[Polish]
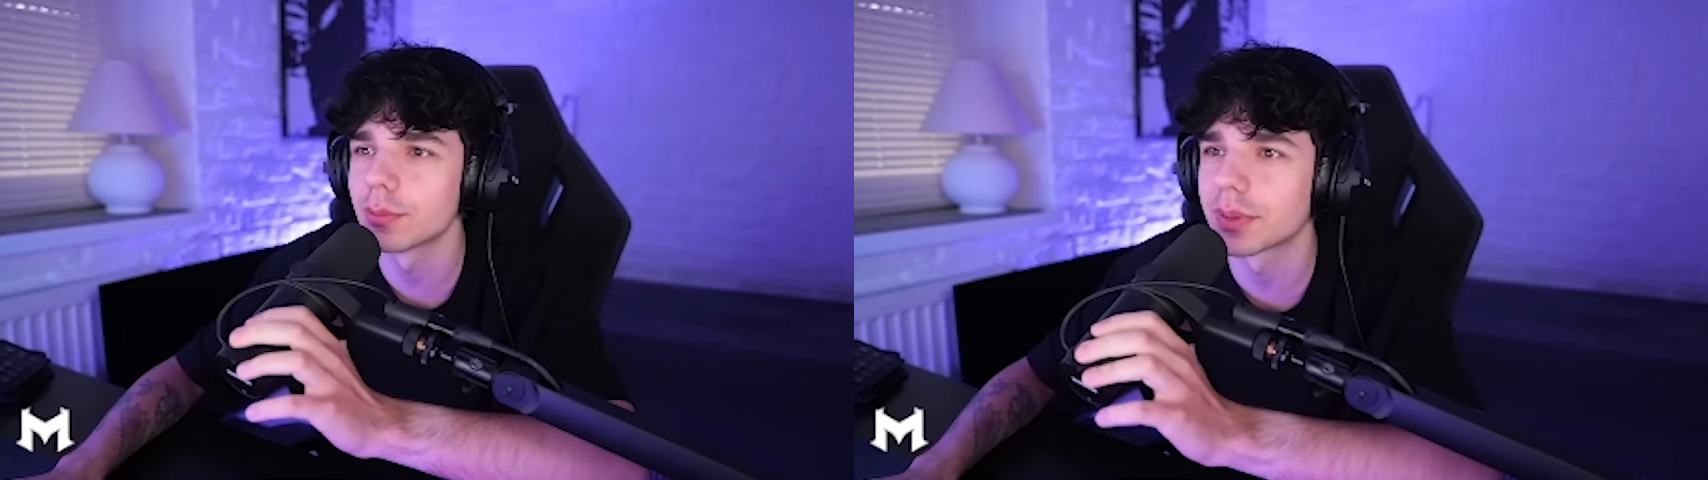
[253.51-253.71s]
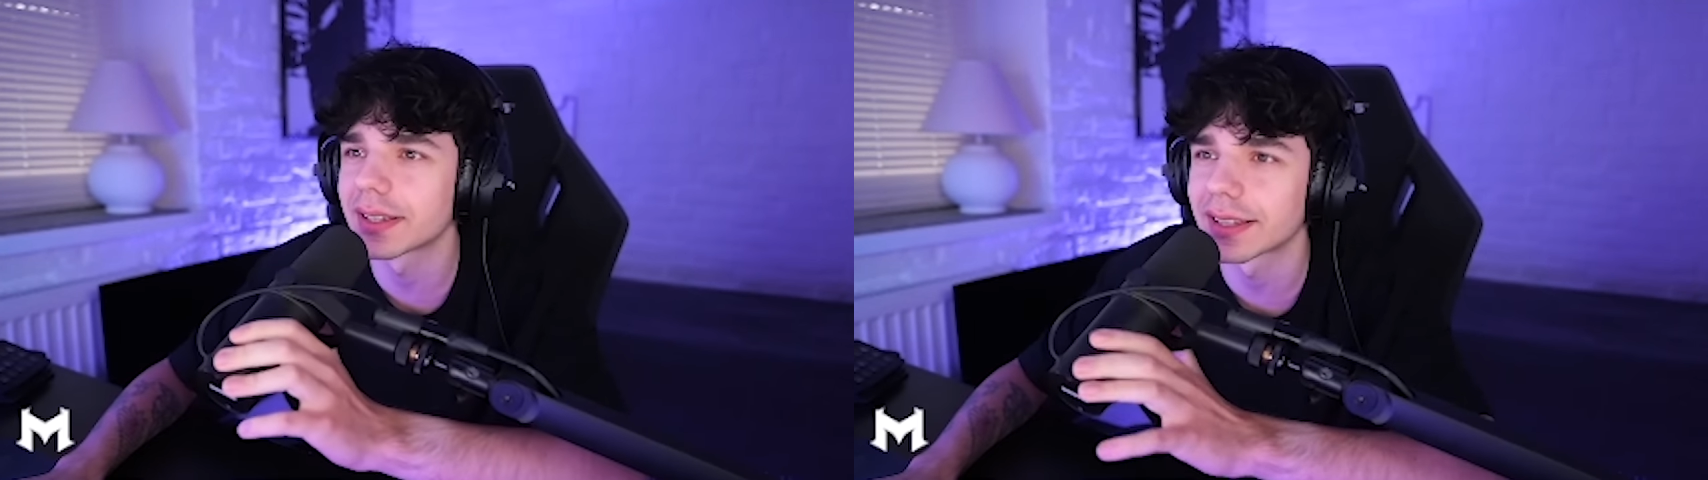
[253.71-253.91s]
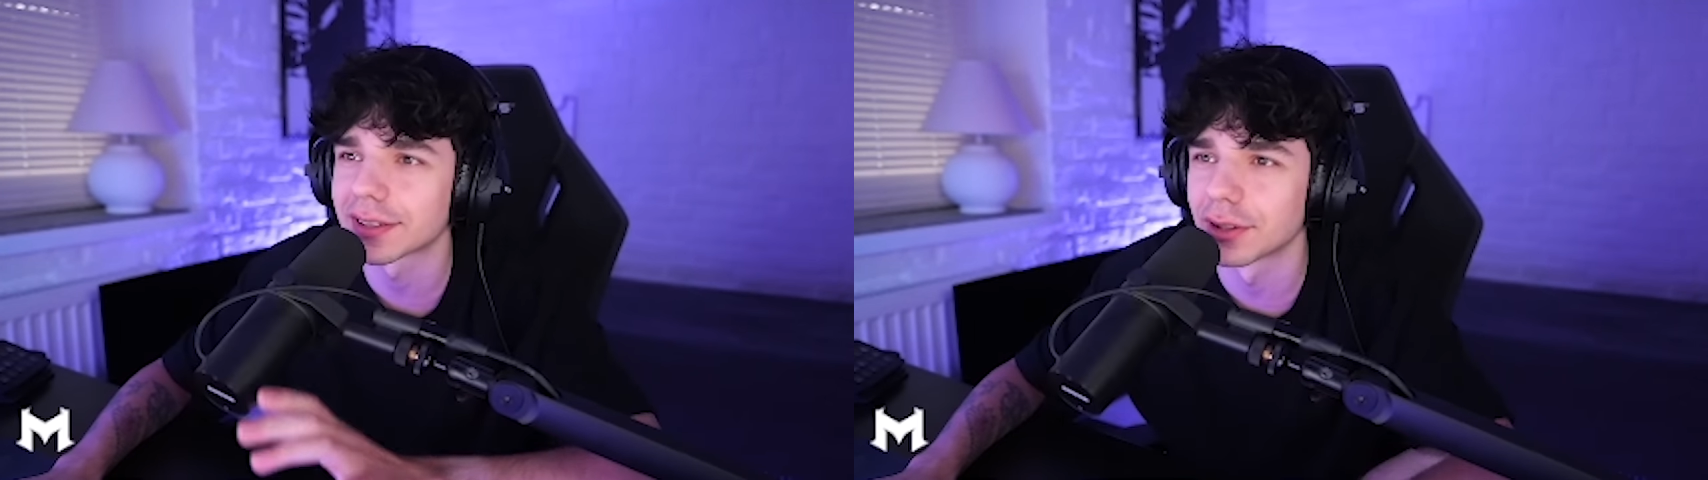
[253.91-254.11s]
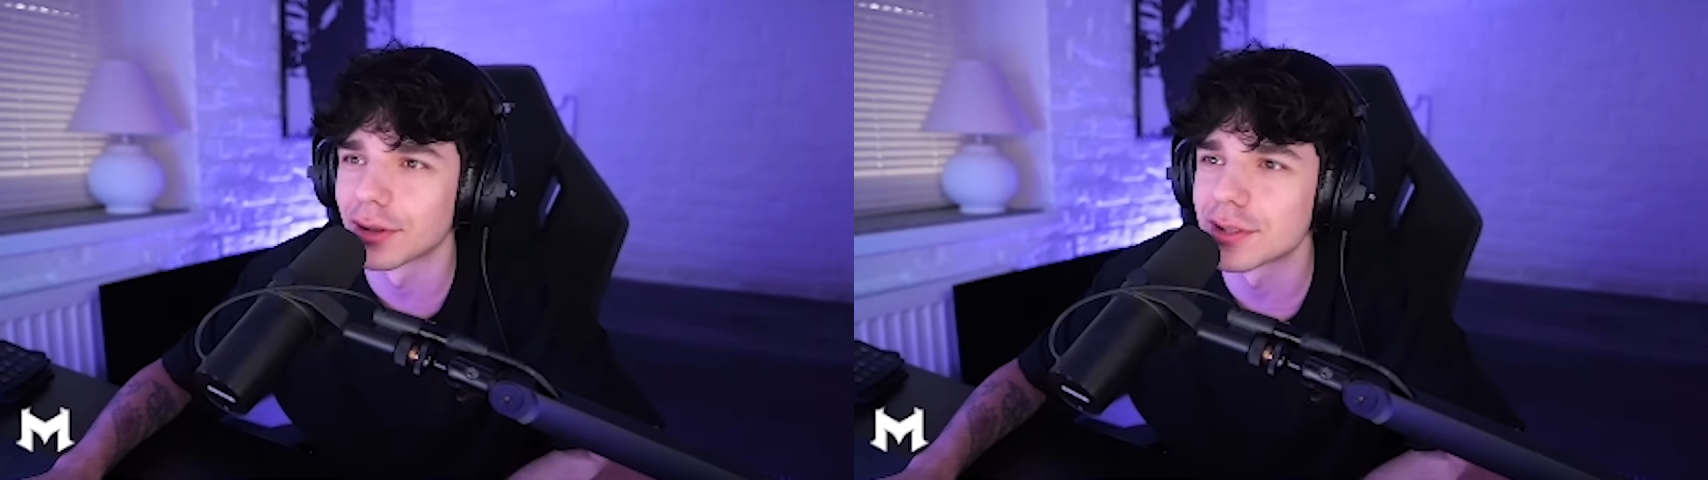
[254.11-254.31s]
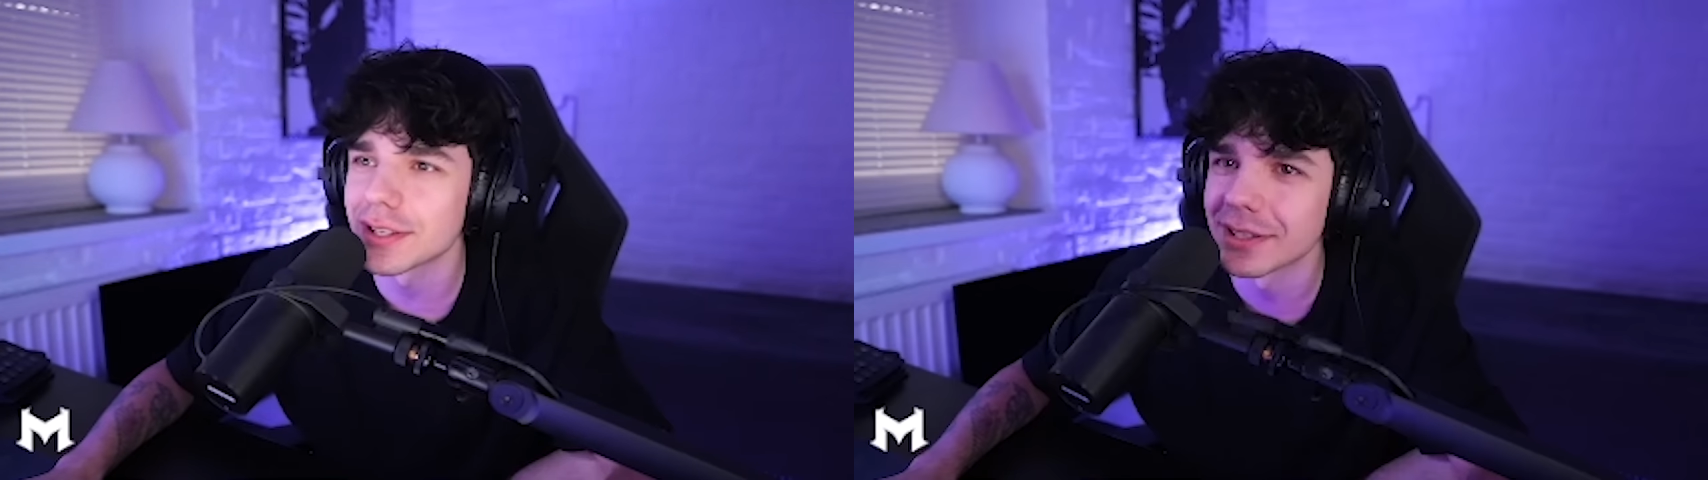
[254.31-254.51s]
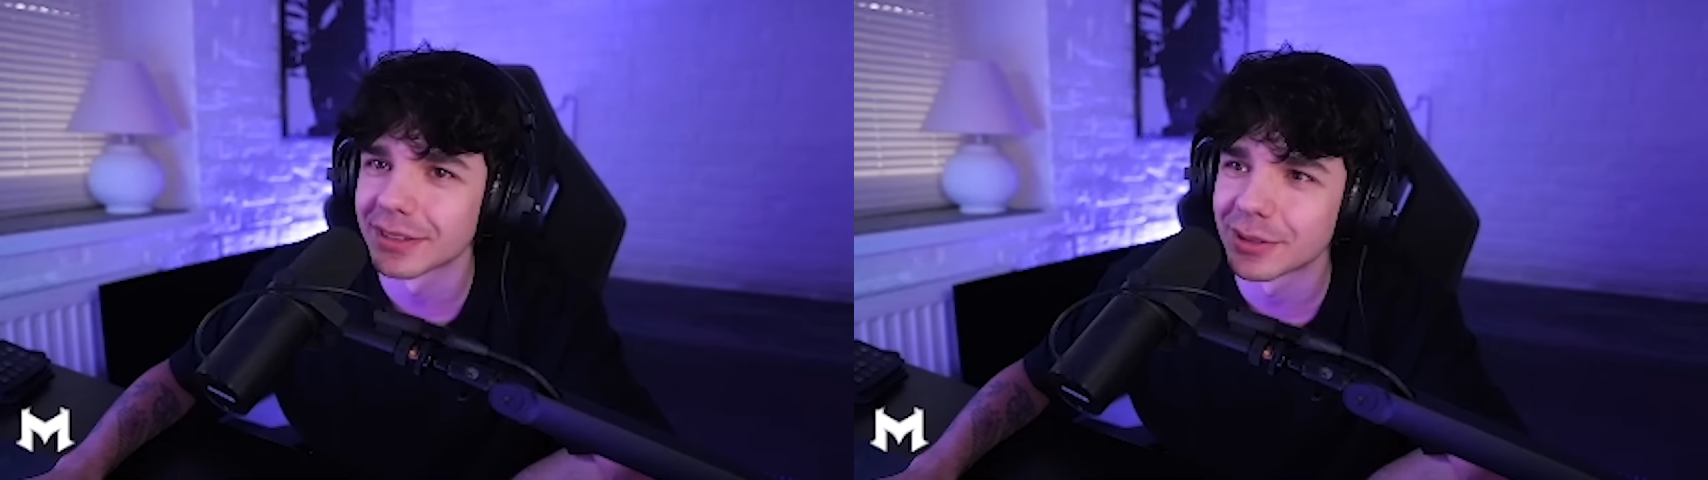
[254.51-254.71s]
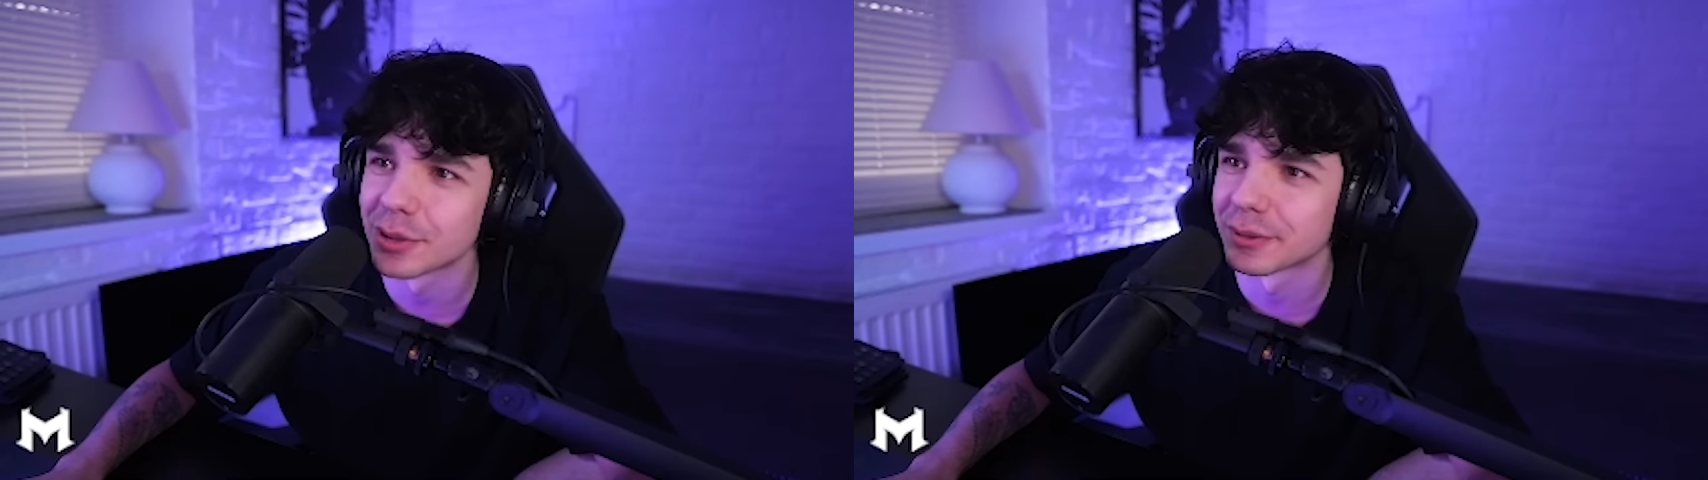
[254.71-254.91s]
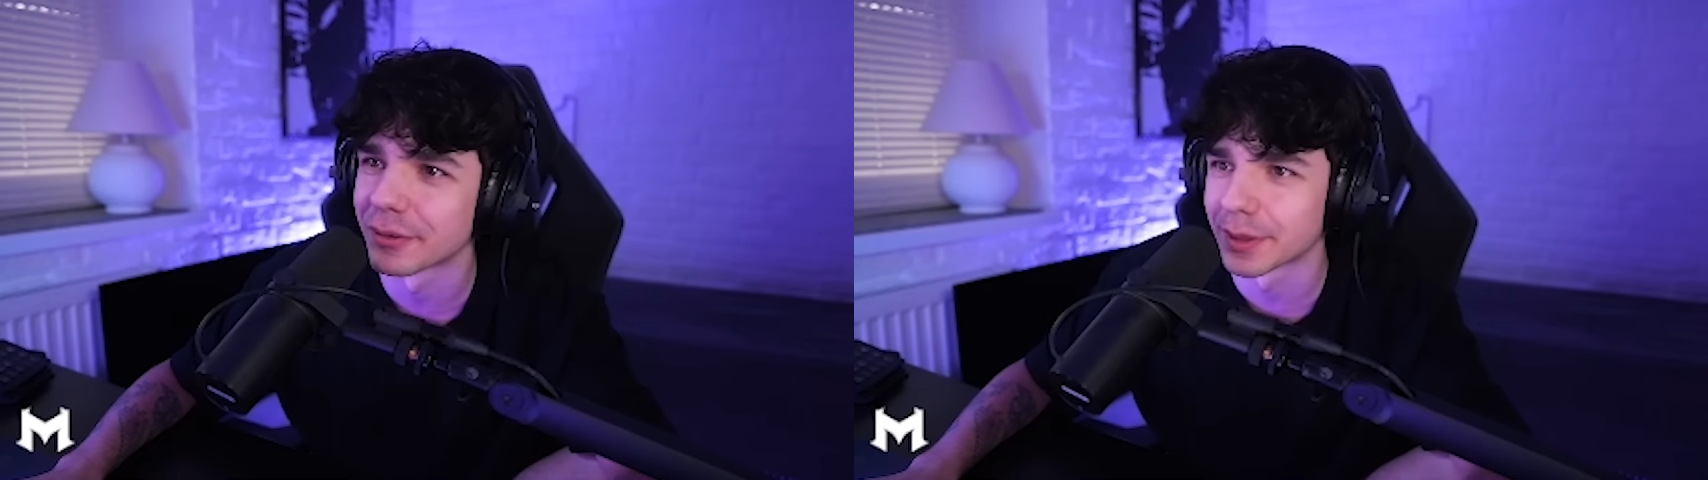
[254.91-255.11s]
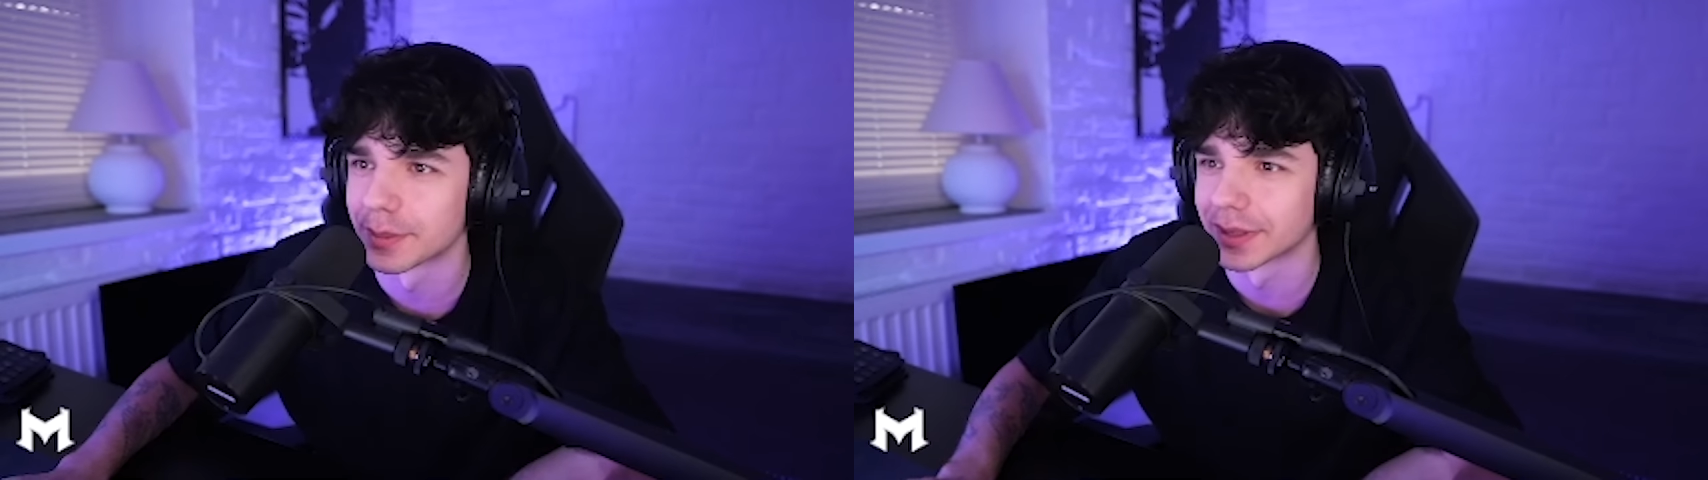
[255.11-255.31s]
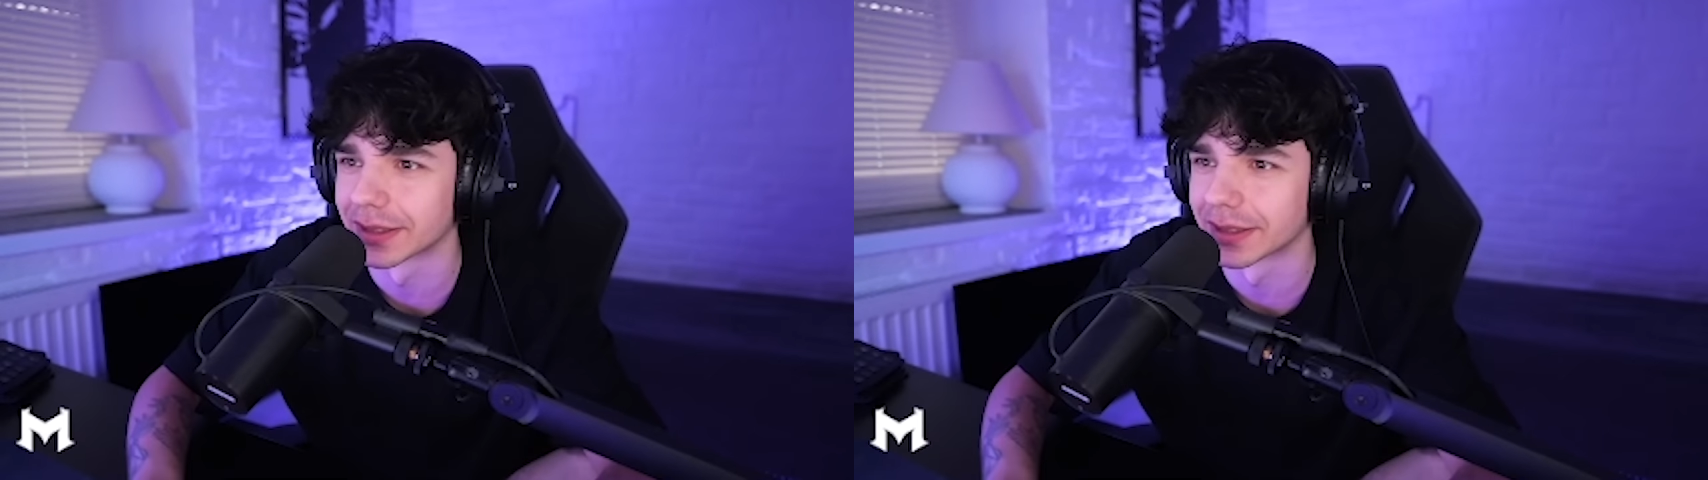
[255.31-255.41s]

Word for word: Brick Technology? Kurwa, uwielbiam ten